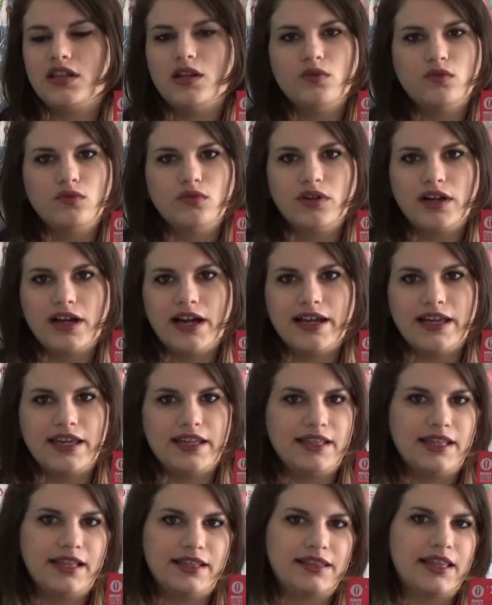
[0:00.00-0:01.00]
dilunga
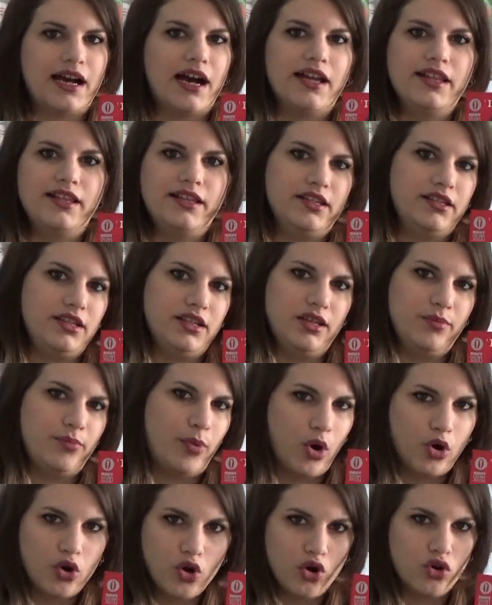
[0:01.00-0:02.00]
in dettagli di
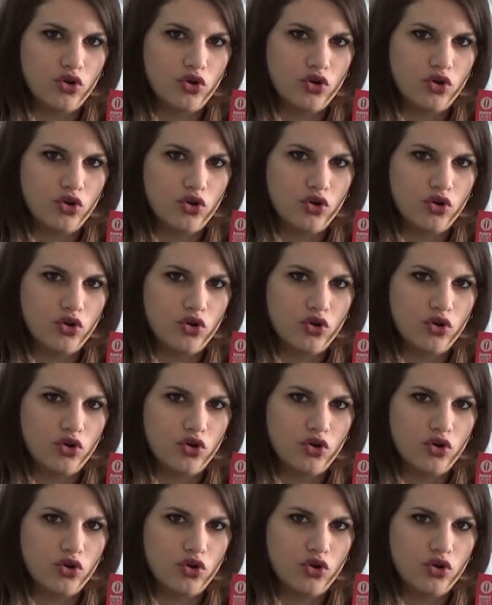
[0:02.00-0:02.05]
poco